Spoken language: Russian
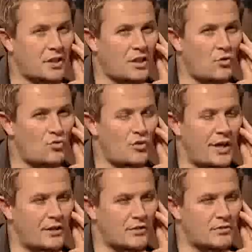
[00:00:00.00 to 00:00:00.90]
вот эта
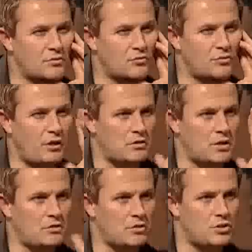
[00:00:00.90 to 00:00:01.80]
уверенность, уверенность, да.
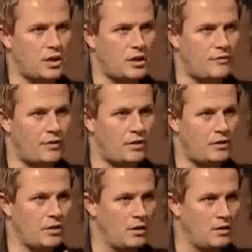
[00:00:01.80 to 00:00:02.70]
которой человек
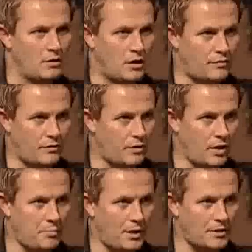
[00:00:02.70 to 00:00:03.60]
говорил, как вы
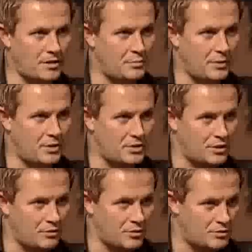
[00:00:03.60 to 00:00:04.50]
говорите, апелляция не
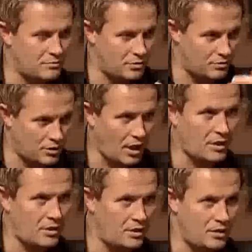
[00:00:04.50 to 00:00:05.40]
подлежит. Да, есть да. вот
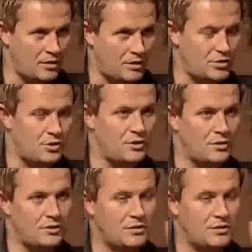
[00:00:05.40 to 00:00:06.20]
так и не иначе. Да,